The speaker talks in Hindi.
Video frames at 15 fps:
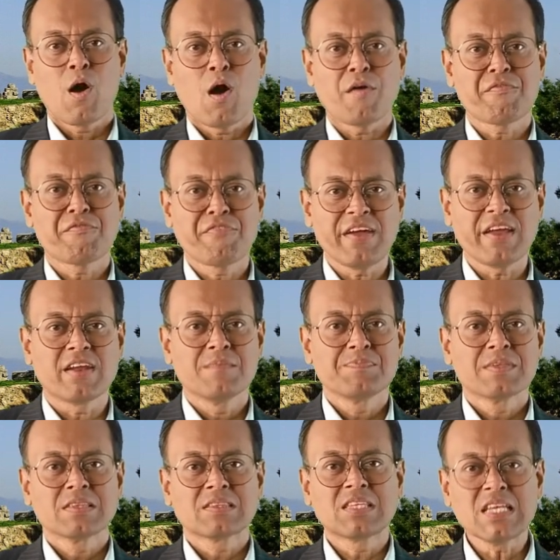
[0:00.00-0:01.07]
और फिर
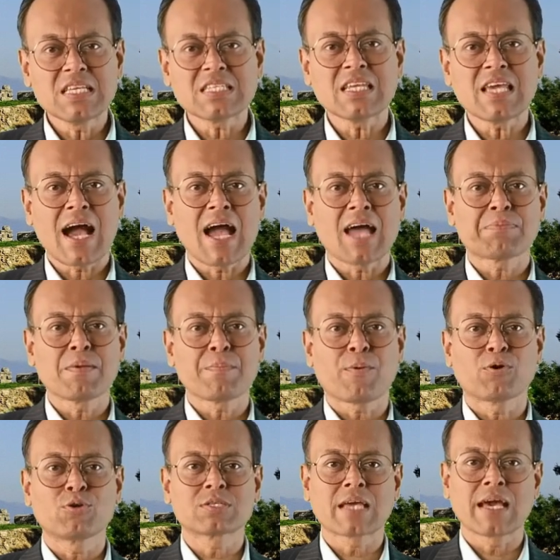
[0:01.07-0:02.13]
तीसरी आयत में
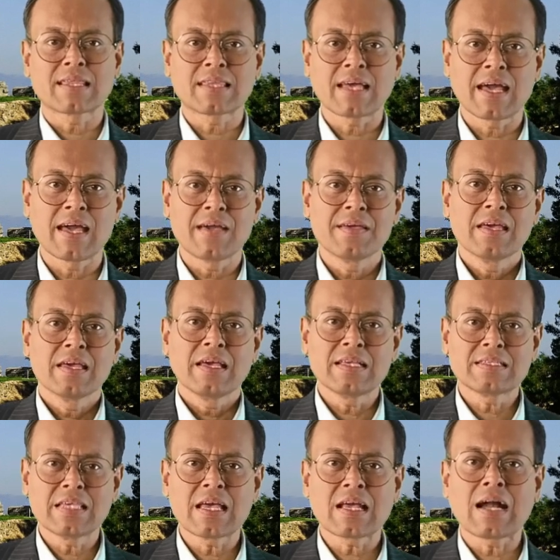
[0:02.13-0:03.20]
पॉलुस कहता है
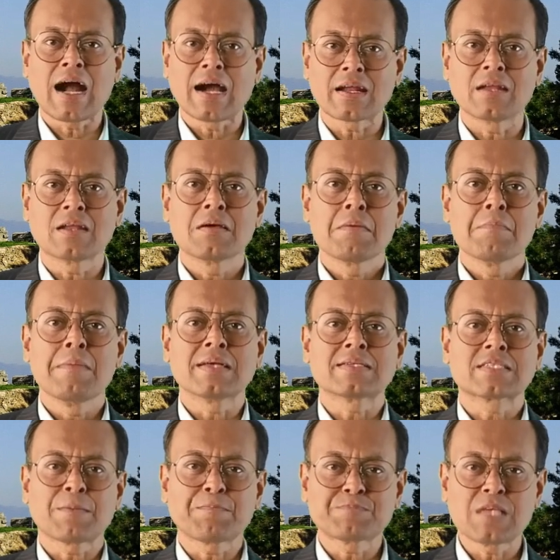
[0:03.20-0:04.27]
इसी कारण मैं
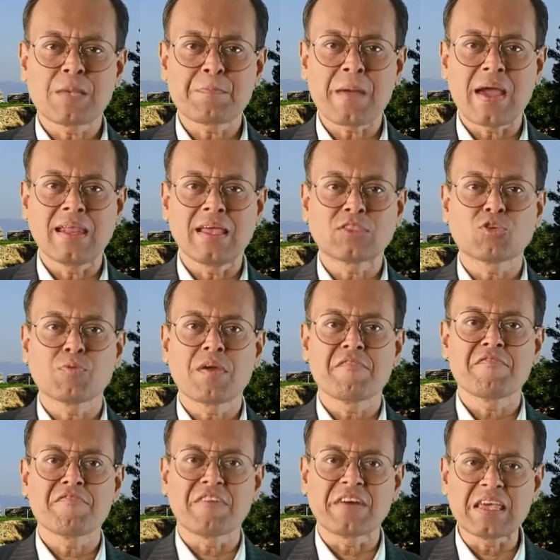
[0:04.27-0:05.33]
सबसे पहले तुम्हें
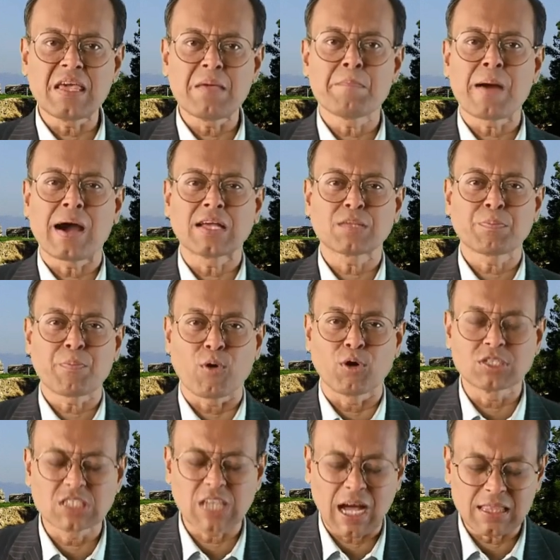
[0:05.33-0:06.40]
वही बात
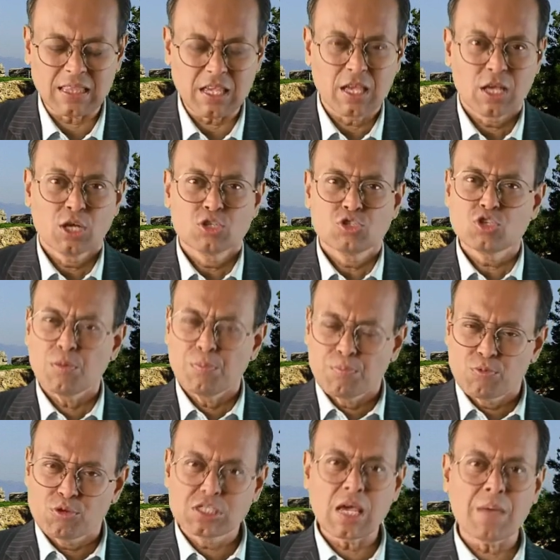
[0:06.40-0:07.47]
पहुंचा दी जो
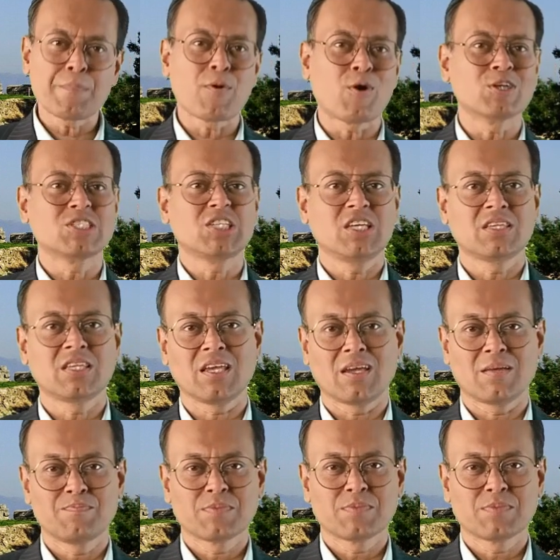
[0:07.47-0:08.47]
मुझे पहुंची थी